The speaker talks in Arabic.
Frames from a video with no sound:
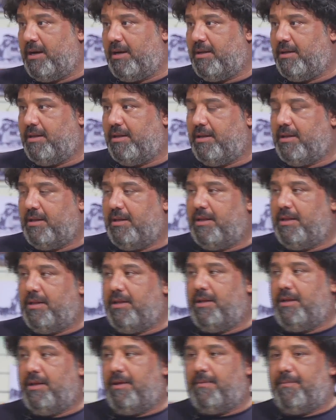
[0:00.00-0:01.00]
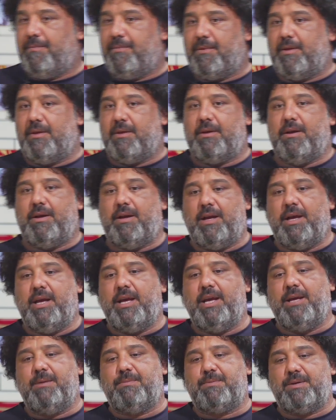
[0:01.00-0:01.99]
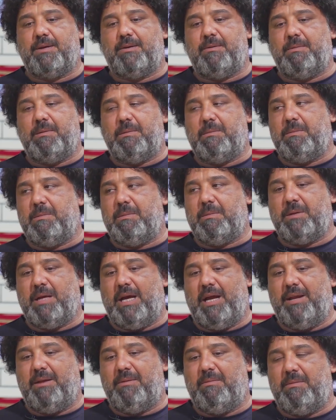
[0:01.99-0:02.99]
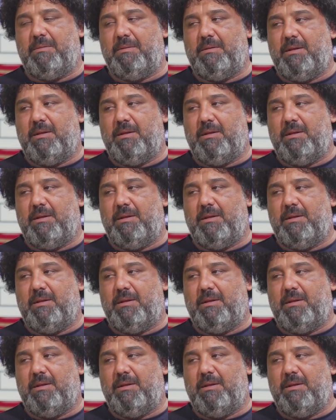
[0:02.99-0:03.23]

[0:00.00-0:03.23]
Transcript: يعني بسبب غيره اي بسبب يعني